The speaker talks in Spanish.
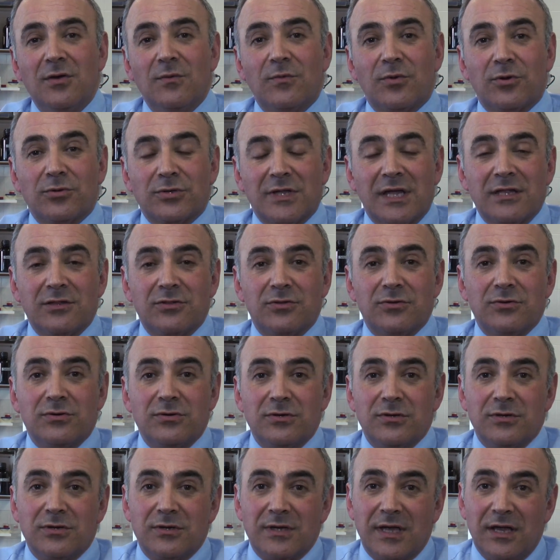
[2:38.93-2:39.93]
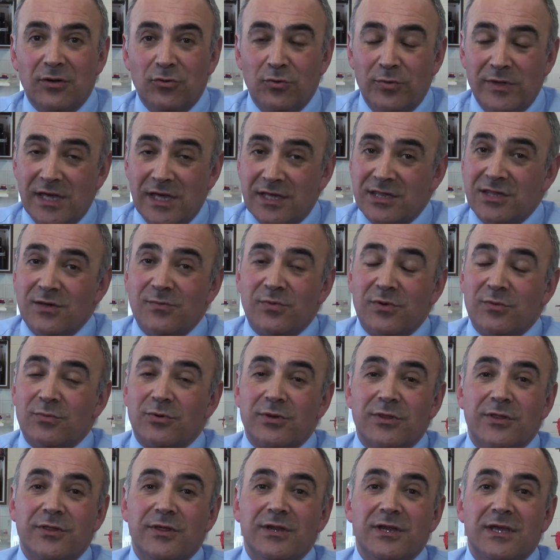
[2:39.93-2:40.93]
Por lo tanto, el VIH
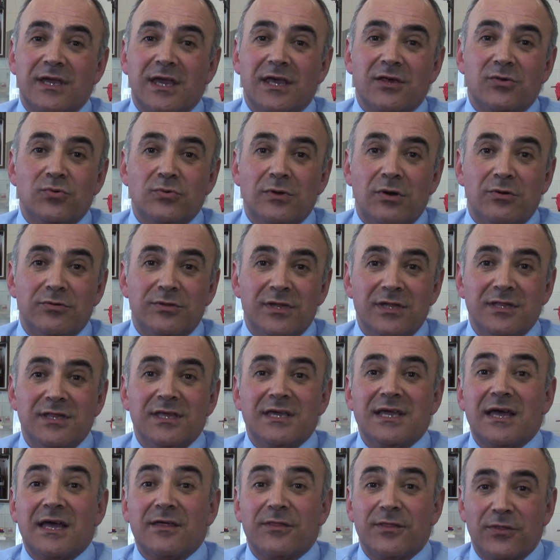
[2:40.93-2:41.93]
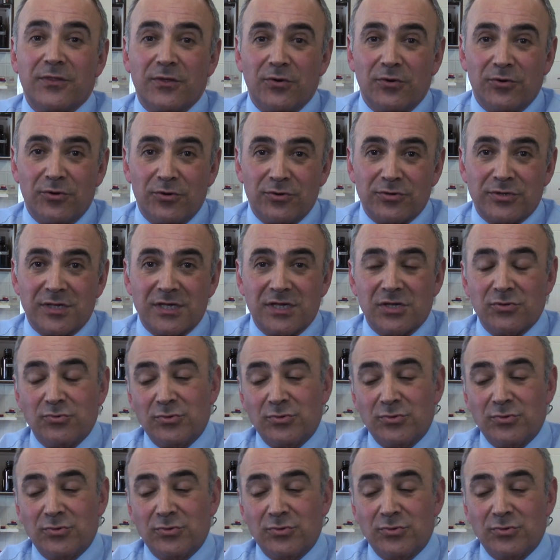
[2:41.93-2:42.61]
podemos decir que es una auténtica zoonosis,